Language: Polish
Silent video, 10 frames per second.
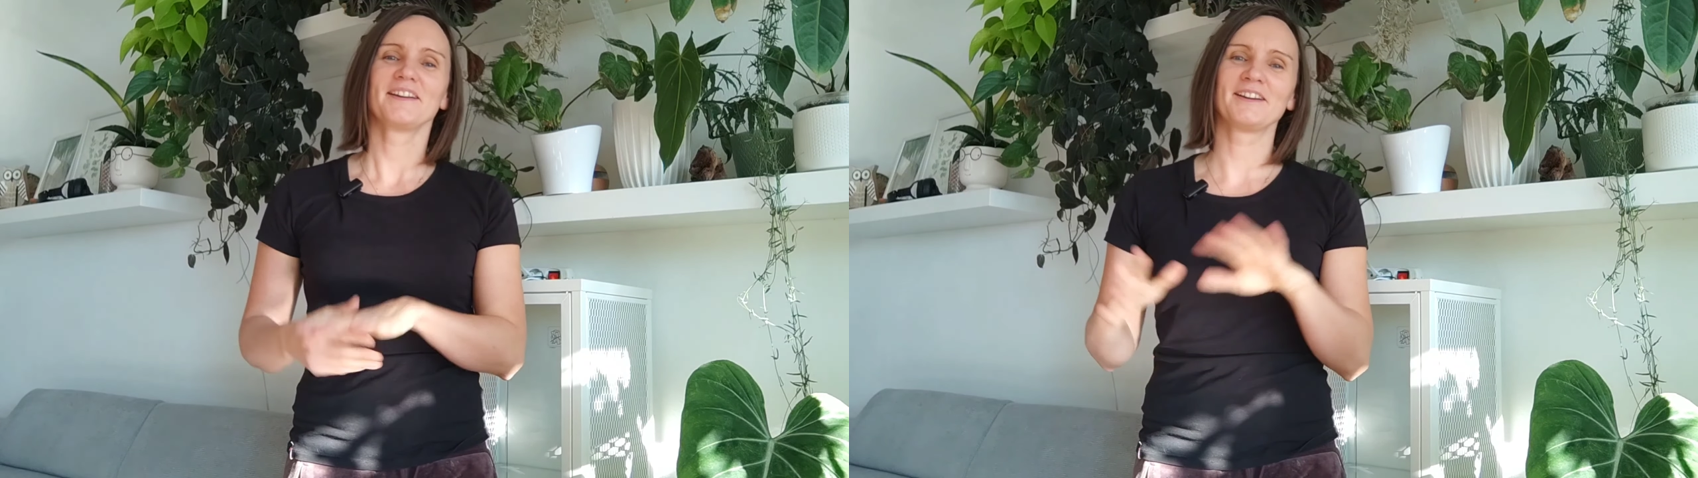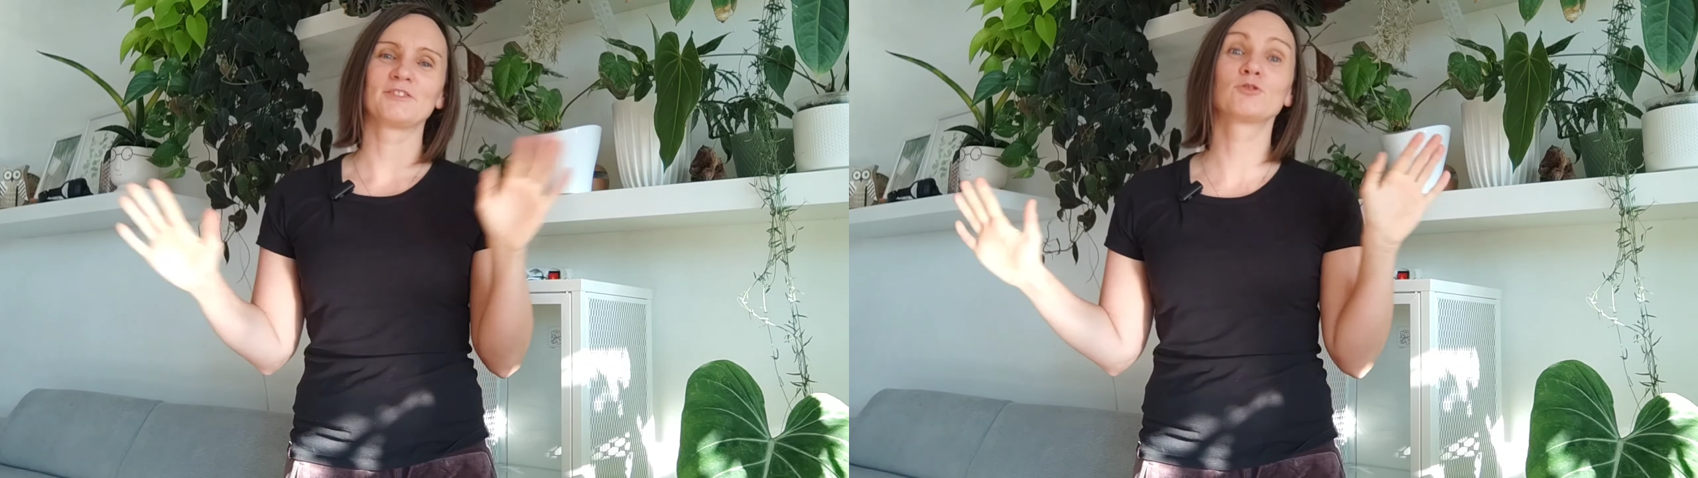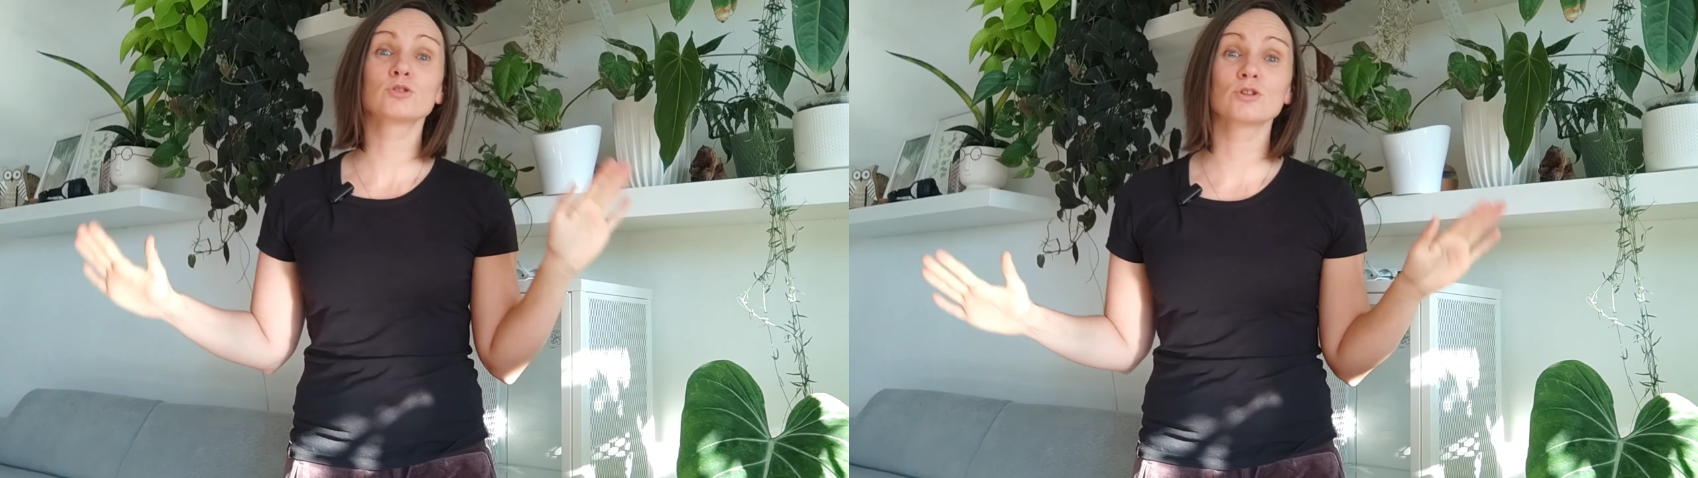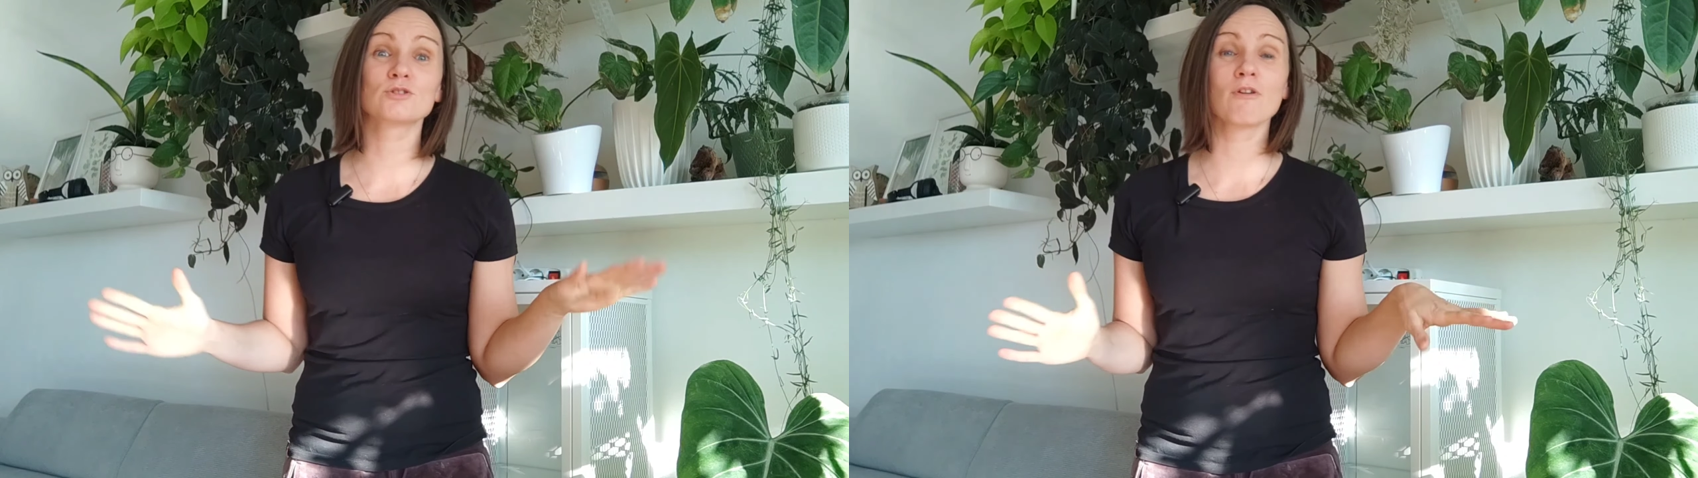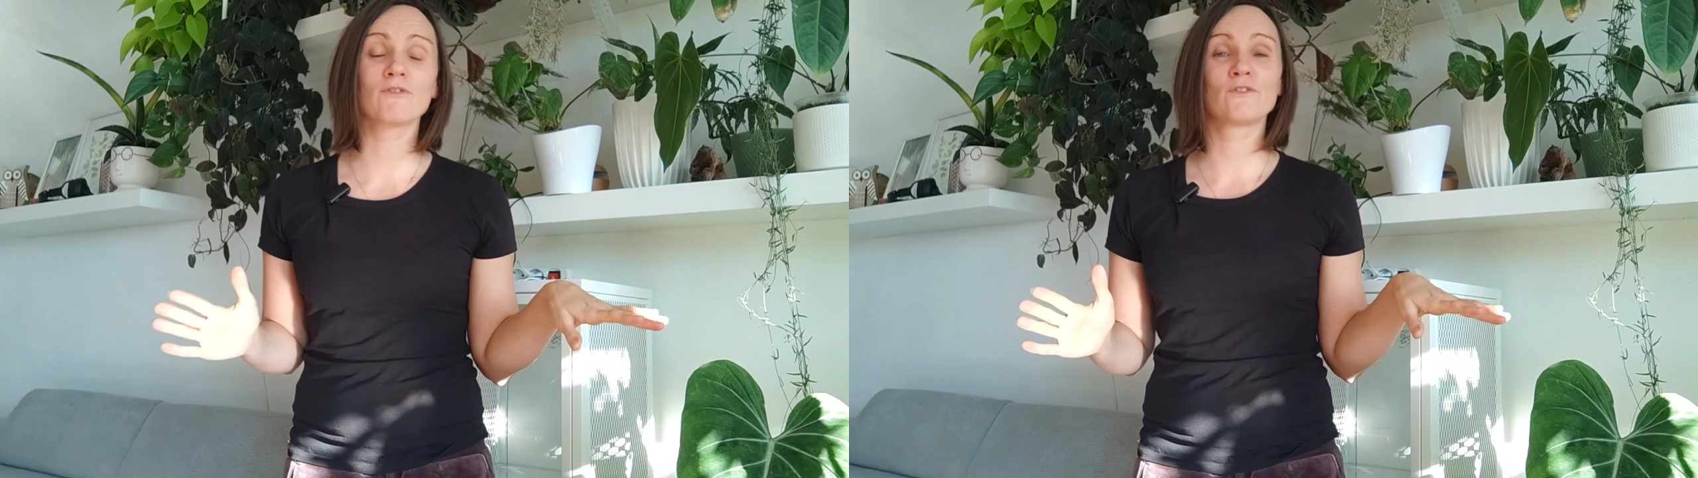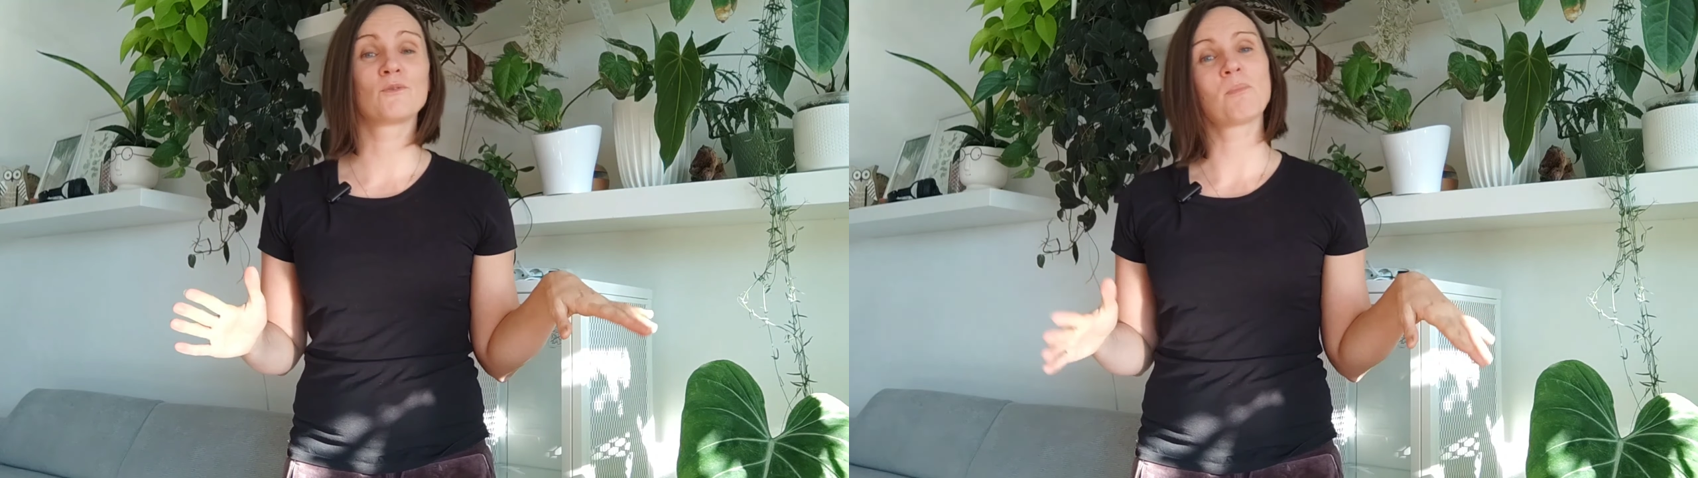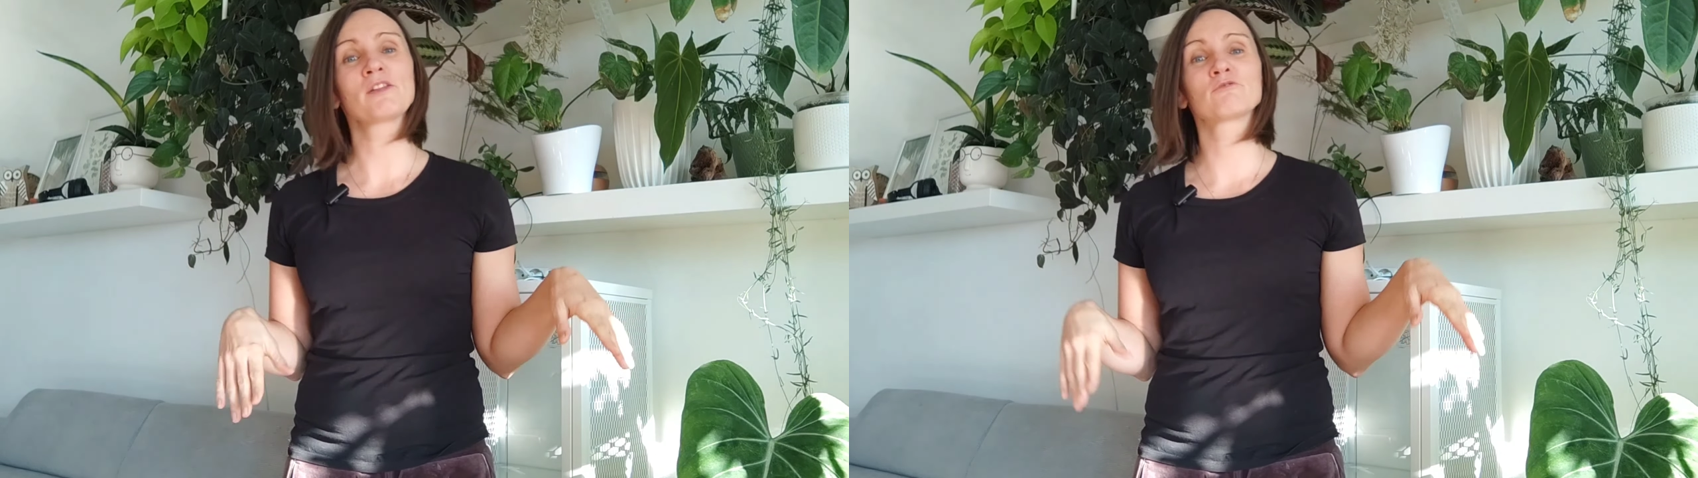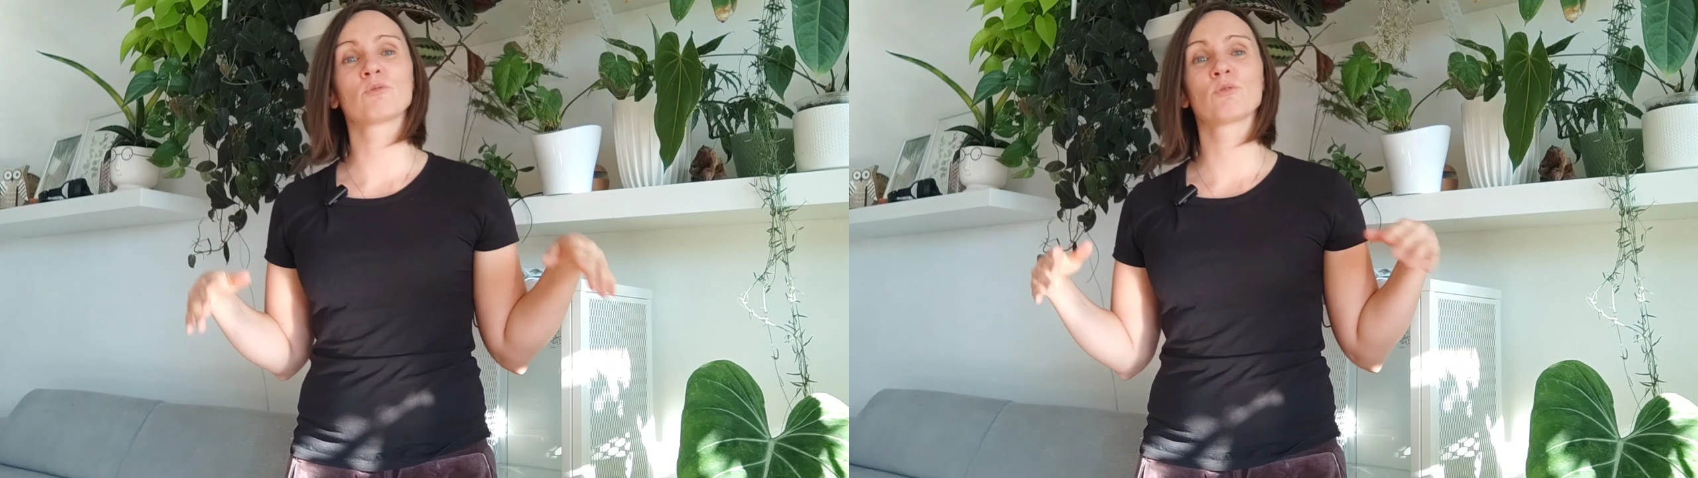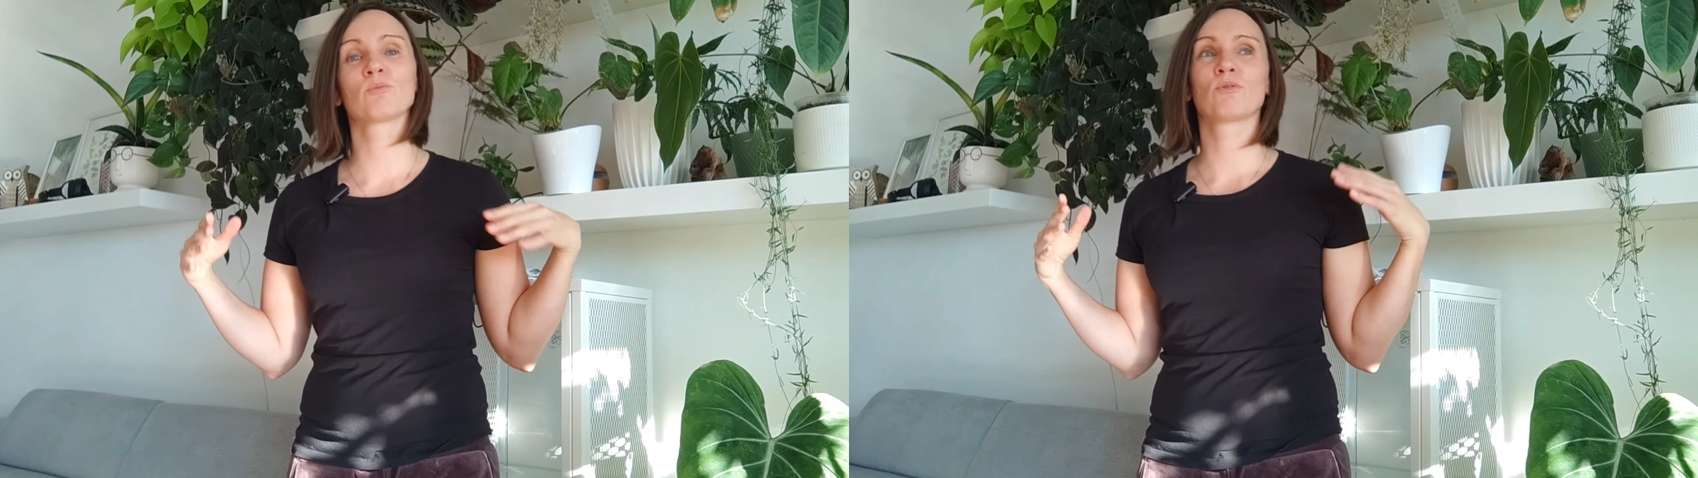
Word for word: E, dużo z głowy wypadło,